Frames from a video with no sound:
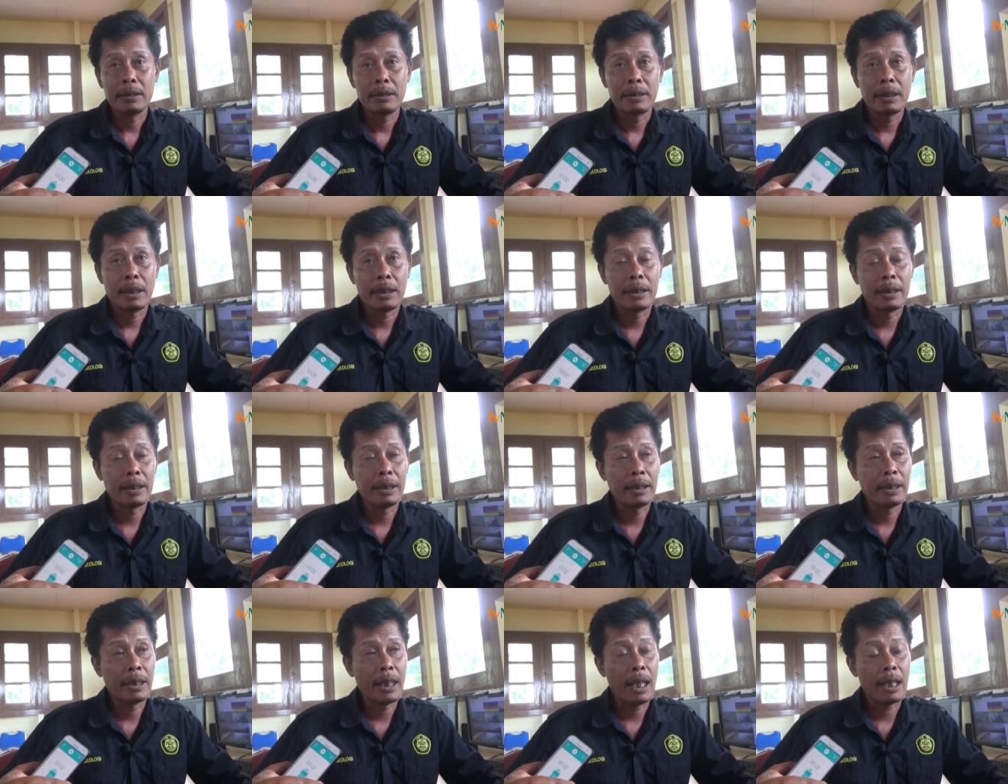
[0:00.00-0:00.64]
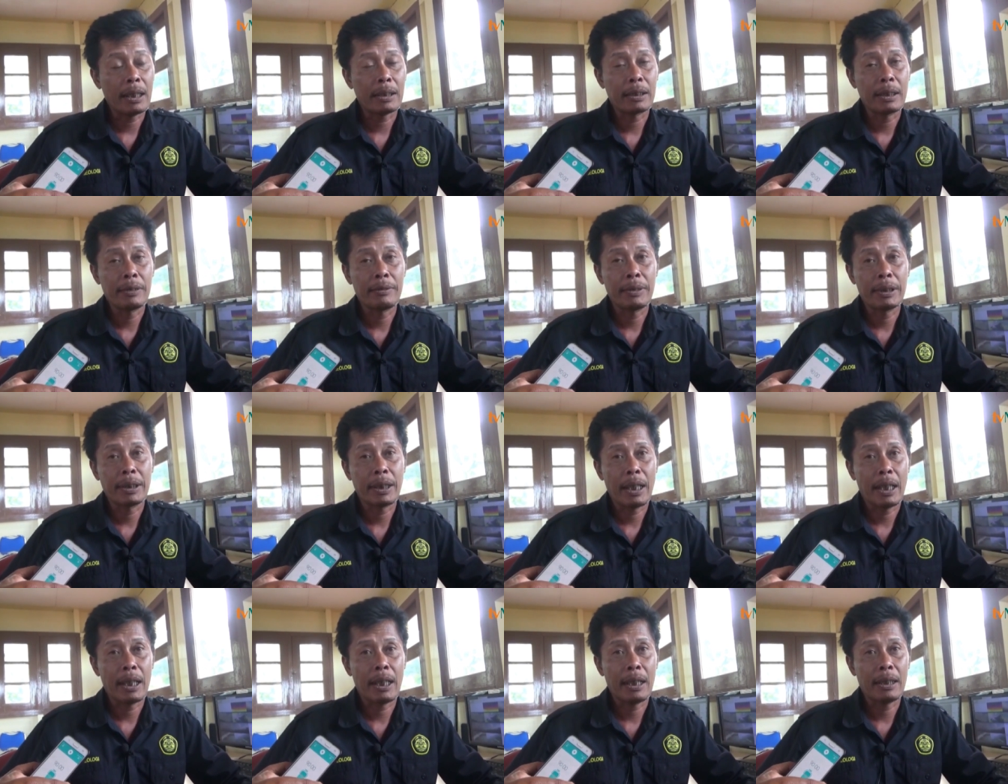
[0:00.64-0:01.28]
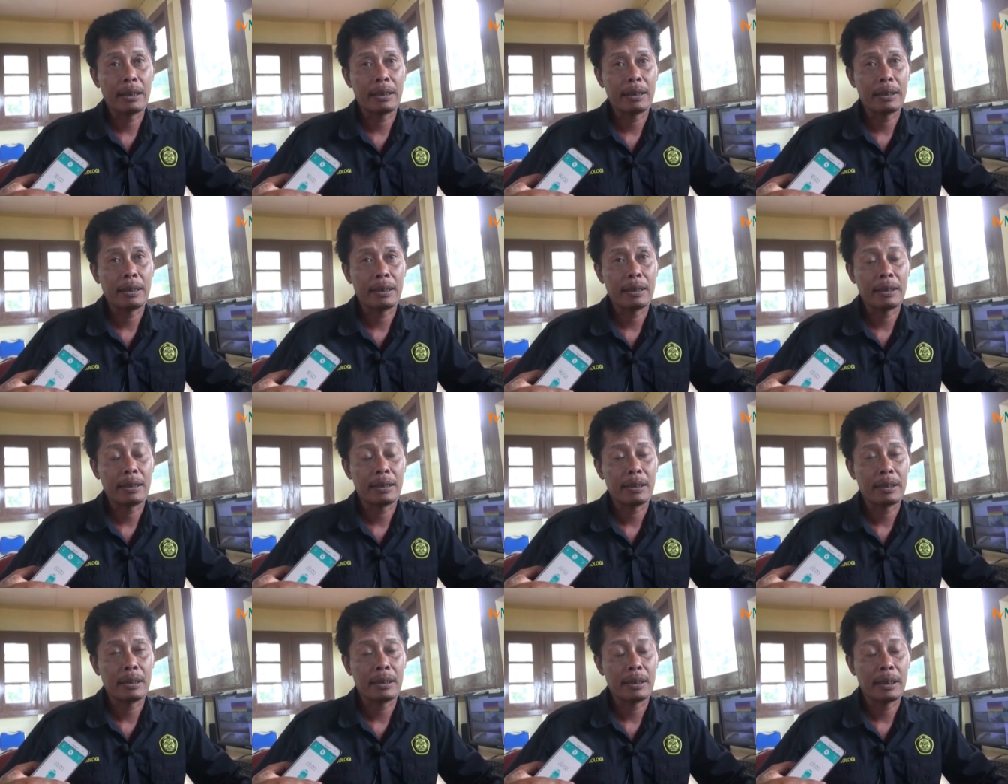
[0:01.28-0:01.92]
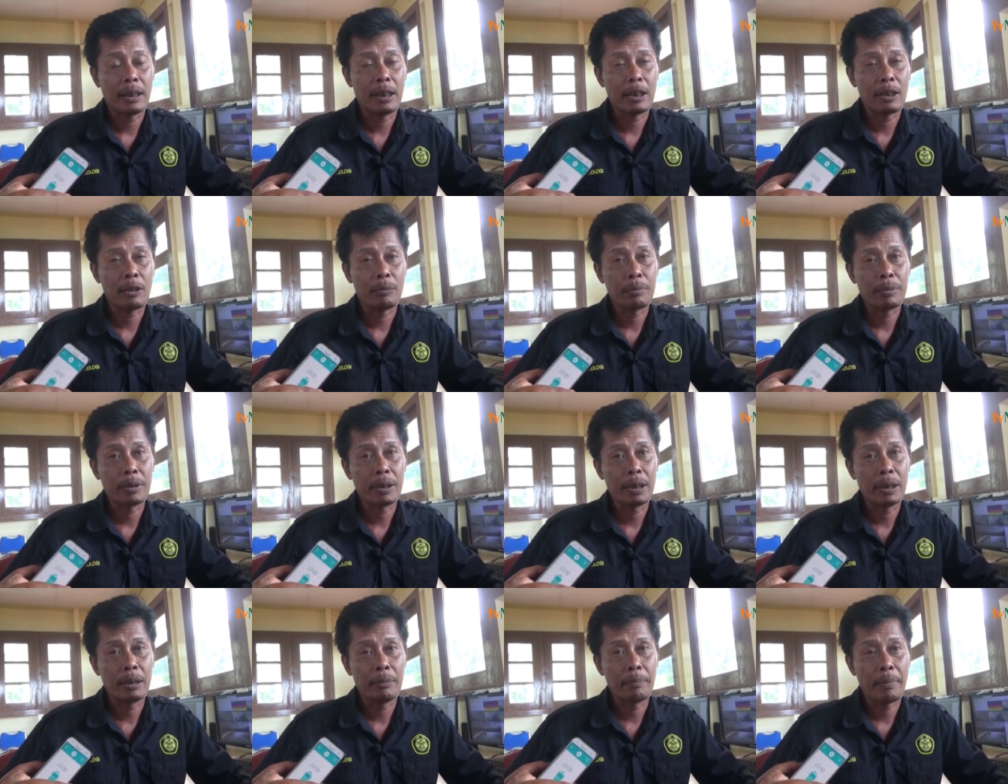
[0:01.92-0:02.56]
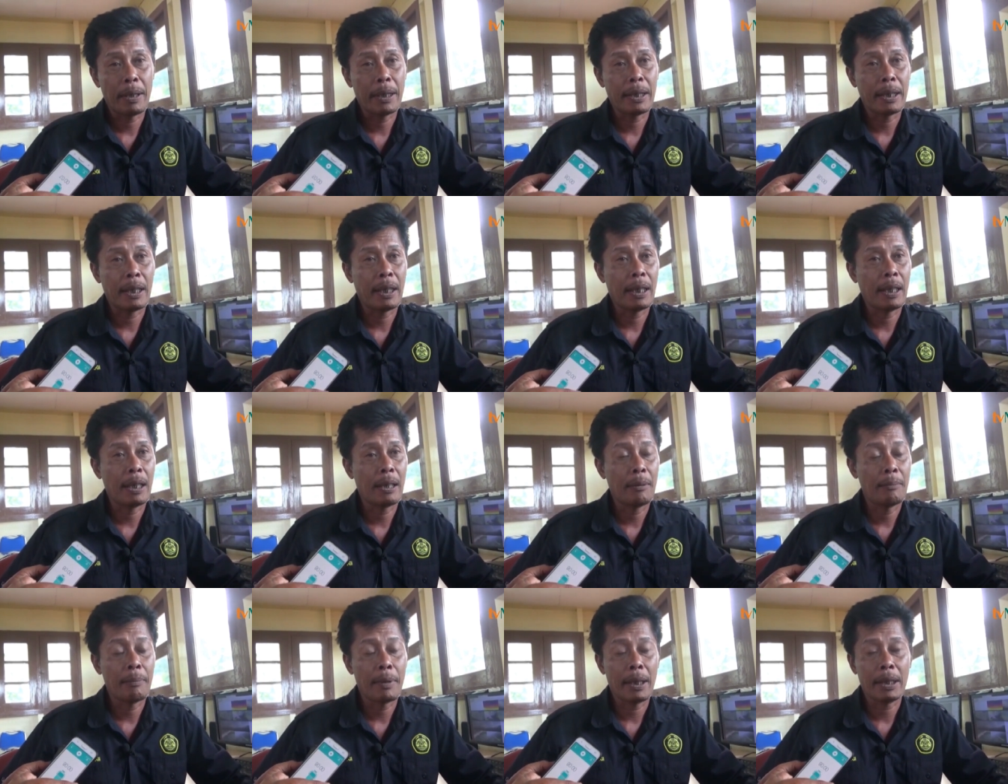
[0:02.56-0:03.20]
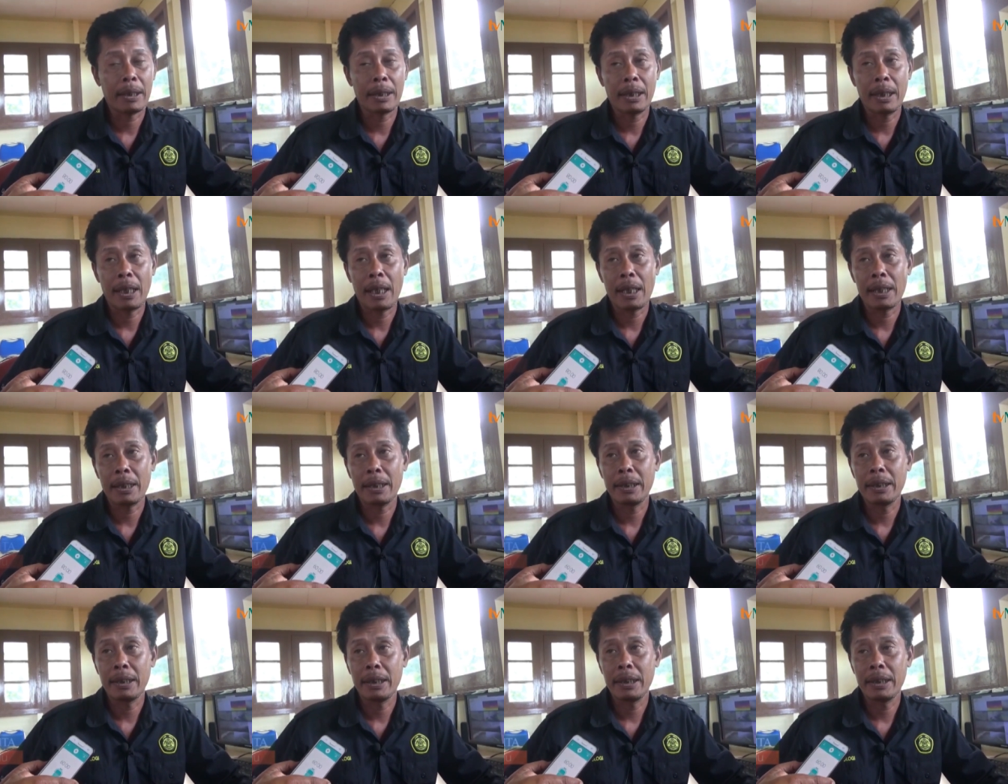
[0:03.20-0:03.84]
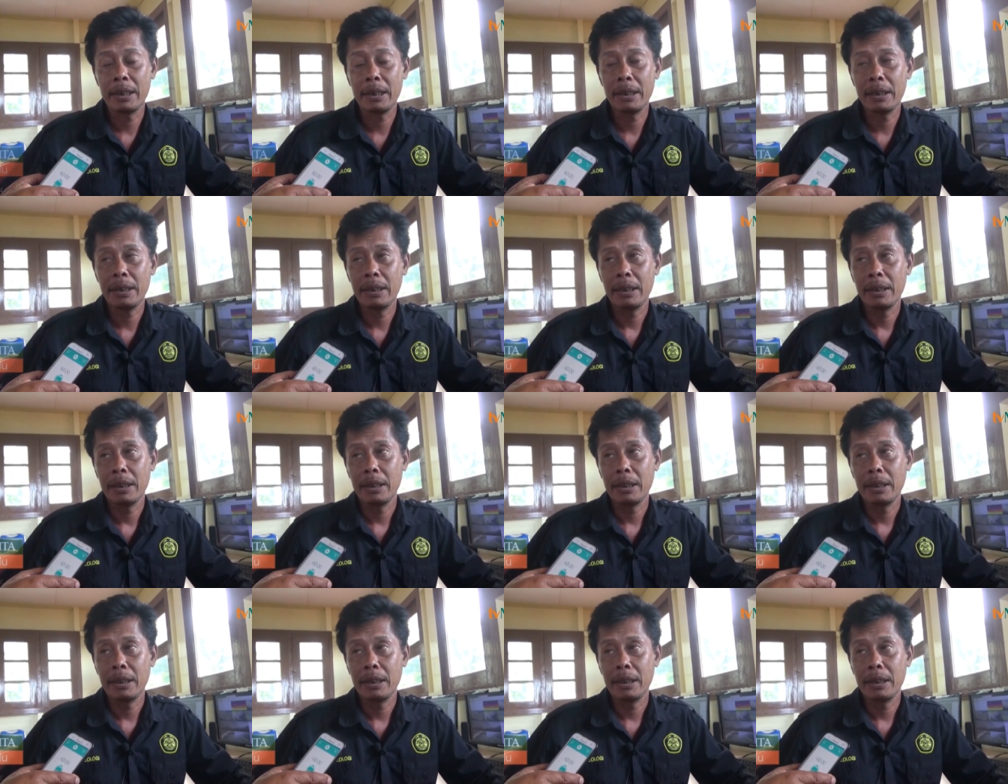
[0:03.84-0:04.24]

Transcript: Jadi aktivitas erupsi pada pagi hari ini